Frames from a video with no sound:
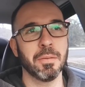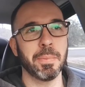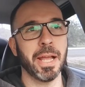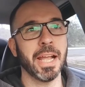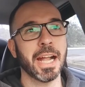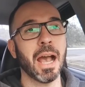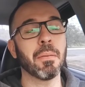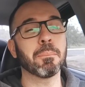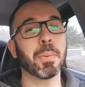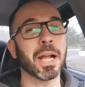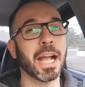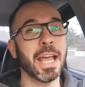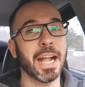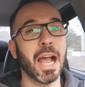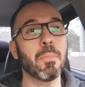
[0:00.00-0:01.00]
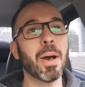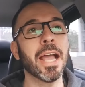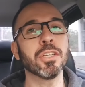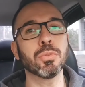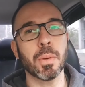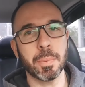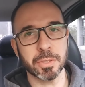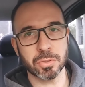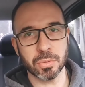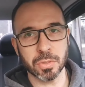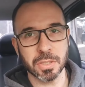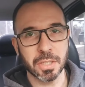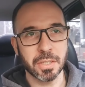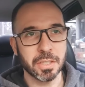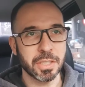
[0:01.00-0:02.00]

Para carregar, carregar mais de uma pessoa.